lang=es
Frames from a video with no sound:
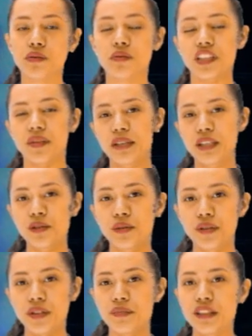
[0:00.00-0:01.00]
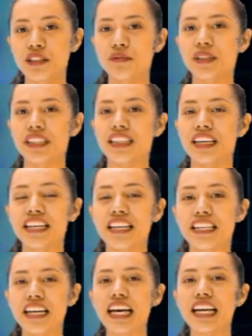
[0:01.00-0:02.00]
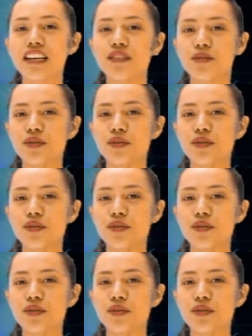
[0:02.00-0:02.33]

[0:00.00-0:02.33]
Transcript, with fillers: Como ya me conocen, mi nombre es Adriana Lara,